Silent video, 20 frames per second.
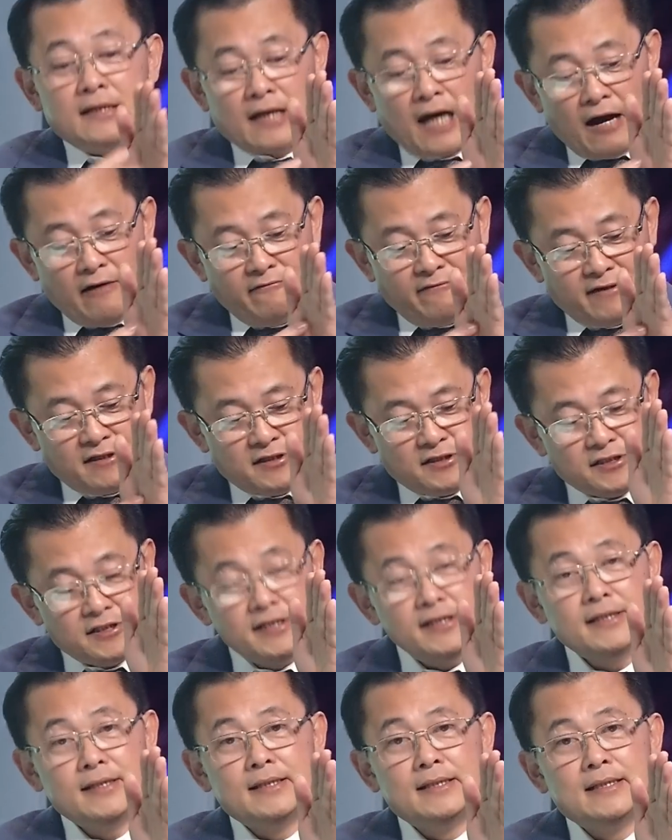ở phần
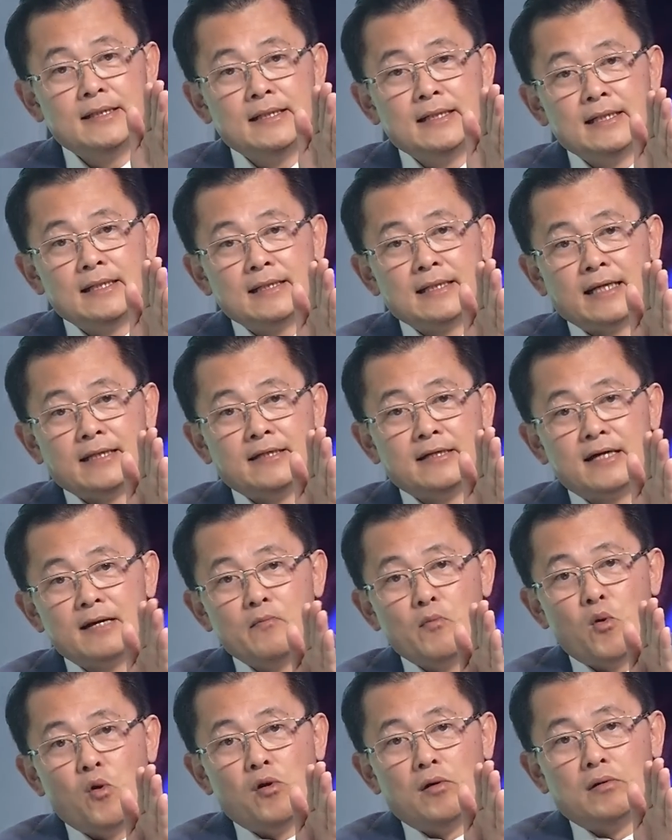dưới là những
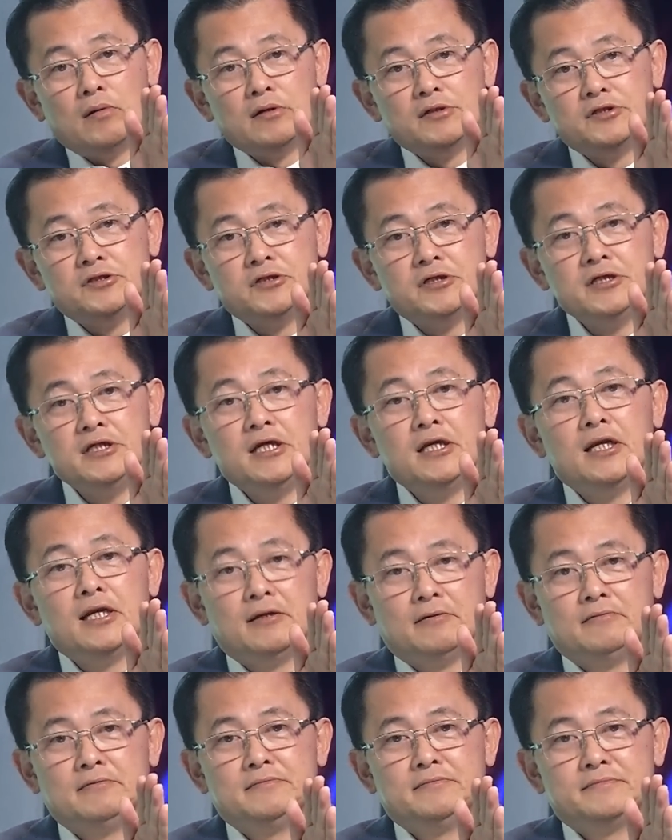cái buồng chứa nhiên
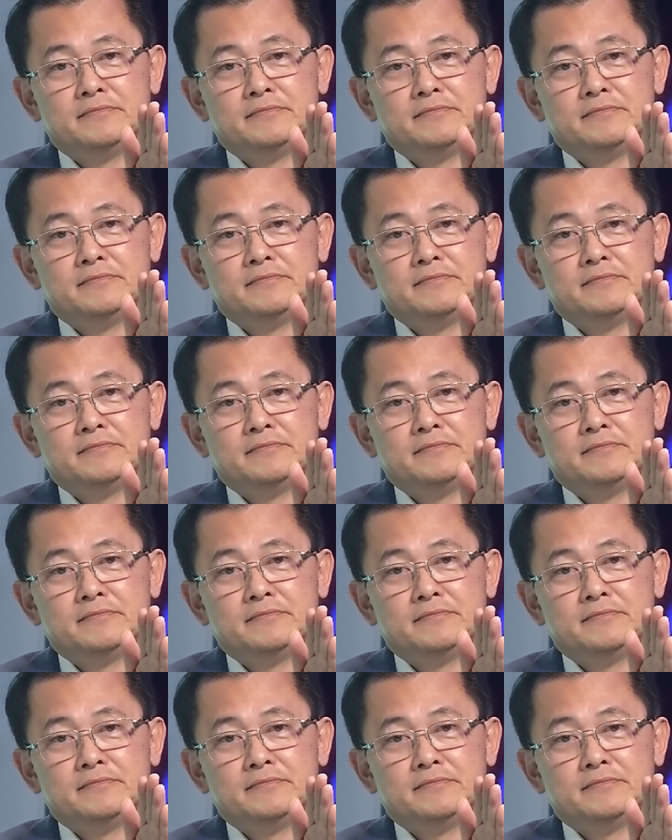liệu